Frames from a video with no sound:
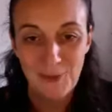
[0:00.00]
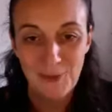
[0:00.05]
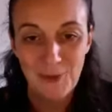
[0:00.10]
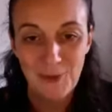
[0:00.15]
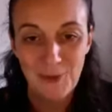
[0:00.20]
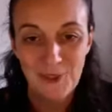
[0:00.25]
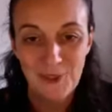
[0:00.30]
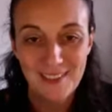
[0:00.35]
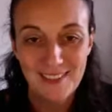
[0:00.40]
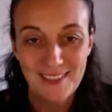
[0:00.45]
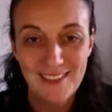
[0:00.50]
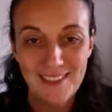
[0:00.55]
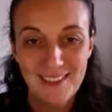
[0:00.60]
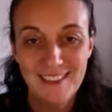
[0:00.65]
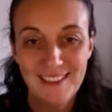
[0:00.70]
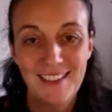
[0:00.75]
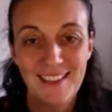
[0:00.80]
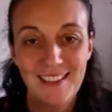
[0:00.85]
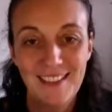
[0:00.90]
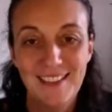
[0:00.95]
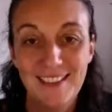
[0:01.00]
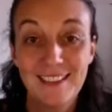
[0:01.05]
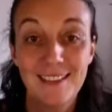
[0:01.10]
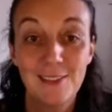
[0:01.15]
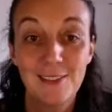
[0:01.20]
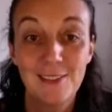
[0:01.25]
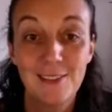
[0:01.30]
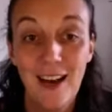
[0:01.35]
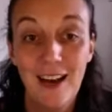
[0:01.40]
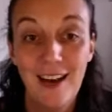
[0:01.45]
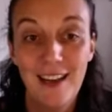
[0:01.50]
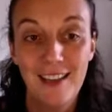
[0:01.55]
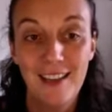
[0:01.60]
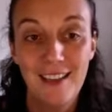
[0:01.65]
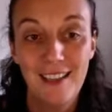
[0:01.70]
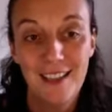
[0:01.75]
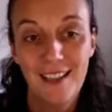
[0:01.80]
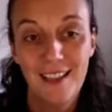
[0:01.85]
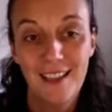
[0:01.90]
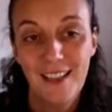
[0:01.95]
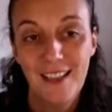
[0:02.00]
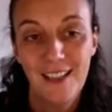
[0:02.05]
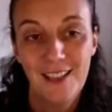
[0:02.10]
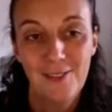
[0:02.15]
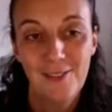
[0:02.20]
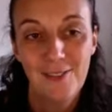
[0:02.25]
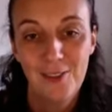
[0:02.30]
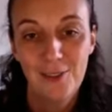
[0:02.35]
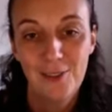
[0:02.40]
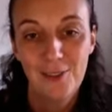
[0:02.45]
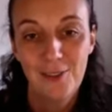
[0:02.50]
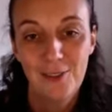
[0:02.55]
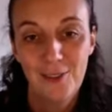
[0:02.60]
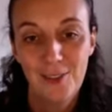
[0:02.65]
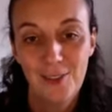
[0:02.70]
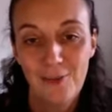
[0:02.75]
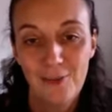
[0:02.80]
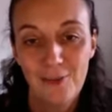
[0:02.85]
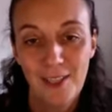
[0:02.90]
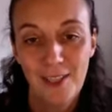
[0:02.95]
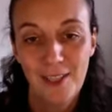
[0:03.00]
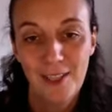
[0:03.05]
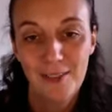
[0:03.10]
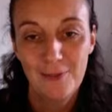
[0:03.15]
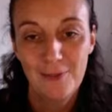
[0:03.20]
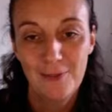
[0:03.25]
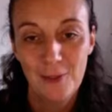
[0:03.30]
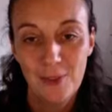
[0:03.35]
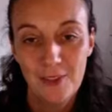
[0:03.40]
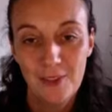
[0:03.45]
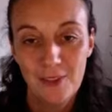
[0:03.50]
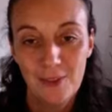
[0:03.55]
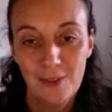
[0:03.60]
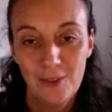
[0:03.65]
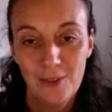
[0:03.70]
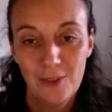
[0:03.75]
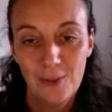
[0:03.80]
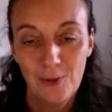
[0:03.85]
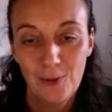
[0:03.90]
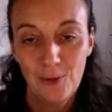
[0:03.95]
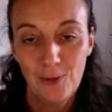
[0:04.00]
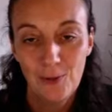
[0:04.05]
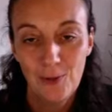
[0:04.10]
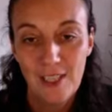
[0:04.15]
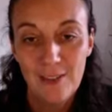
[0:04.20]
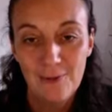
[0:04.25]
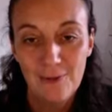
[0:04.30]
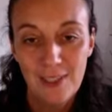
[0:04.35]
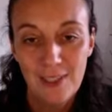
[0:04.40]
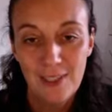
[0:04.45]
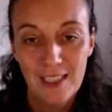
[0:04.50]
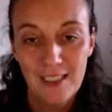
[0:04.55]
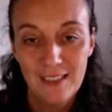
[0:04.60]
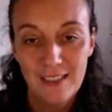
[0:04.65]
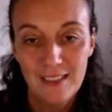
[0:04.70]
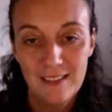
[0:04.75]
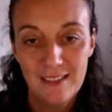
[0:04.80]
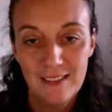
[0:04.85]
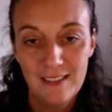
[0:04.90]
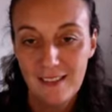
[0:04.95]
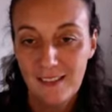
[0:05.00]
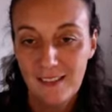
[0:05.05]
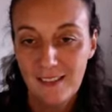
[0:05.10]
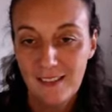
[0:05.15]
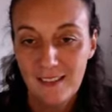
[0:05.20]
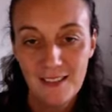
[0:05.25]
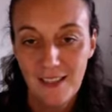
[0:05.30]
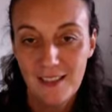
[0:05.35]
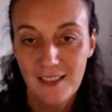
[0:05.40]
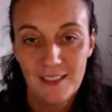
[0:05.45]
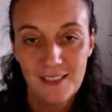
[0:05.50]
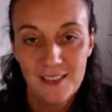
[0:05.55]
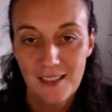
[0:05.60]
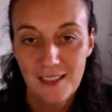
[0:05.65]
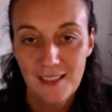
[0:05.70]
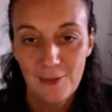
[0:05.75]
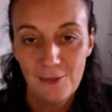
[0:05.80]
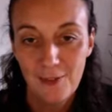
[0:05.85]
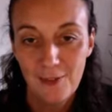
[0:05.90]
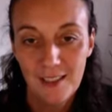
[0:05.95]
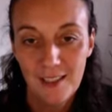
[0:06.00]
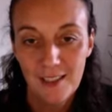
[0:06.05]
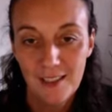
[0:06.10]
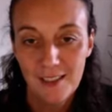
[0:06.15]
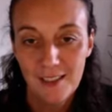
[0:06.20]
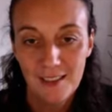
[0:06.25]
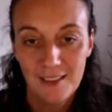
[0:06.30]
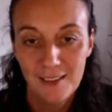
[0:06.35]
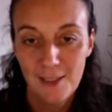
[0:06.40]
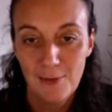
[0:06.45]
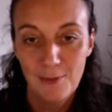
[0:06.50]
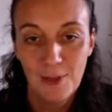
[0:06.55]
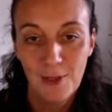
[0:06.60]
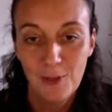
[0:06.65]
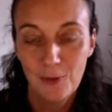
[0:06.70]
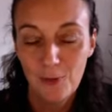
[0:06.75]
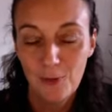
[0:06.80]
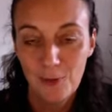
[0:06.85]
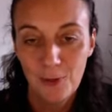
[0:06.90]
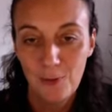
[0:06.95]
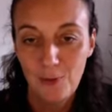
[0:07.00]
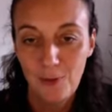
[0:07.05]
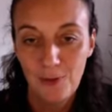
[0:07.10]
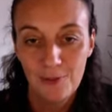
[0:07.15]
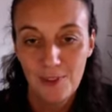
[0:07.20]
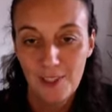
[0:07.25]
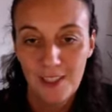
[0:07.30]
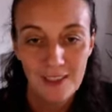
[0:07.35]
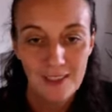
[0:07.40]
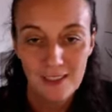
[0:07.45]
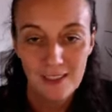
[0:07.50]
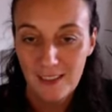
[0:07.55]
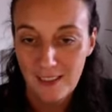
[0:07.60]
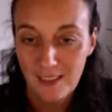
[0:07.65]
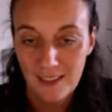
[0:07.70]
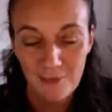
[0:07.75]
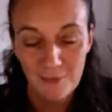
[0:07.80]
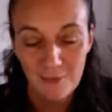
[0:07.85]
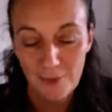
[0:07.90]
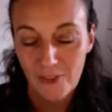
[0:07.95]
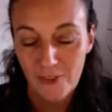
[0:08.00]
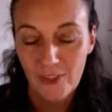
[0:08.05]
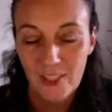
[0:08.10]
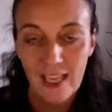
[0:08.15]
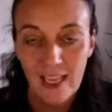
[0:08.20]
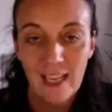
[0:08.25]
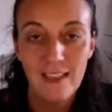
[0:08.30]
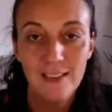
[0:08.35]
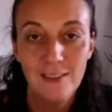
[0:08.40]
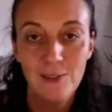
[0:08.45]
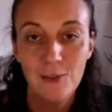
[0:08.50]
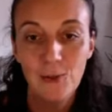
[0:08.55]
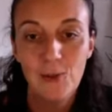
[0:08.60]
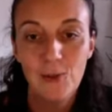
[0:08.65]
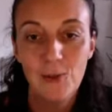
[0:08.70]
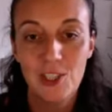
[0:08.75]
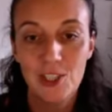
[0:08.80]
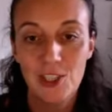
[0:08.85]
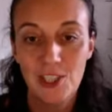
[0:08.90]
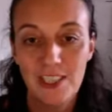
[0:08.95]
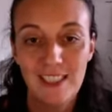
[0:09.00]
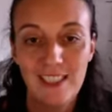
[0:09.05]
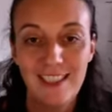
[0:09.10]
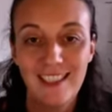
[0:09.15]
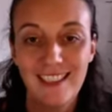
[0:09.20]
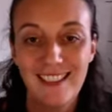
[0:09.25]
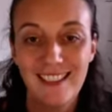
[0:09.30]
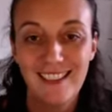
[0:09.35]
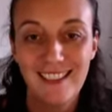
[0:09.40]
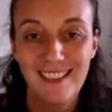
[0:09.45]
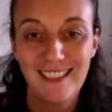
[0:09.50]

Das ist, äh, das ist so wahr. Wenn du genau weißt, wer du bist und wo du hin willst, dann kann dich einfach niemand überholen, weil wir sind alle so unterschiedlich.